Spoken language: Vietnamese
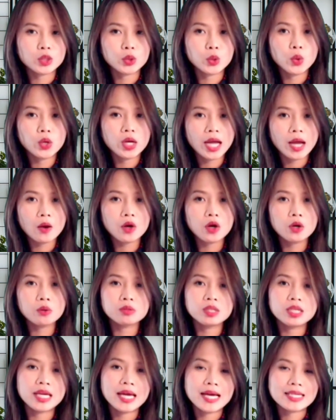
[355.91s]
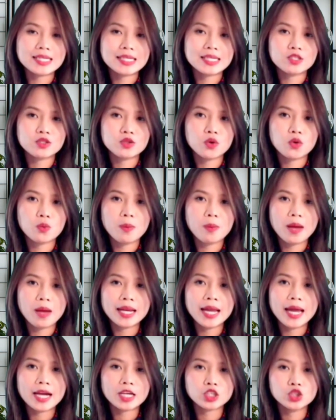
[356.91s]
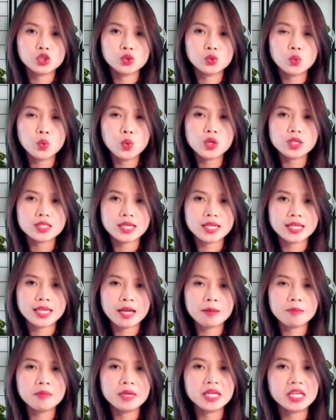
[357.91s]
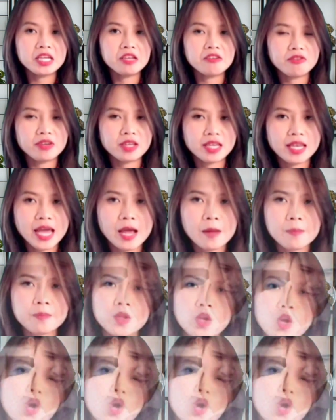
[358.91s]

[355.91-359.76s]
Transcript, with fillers: tố cáo công ty Asanzo bán hàng Trung Quốc dán nhãn Made in Việt Nam,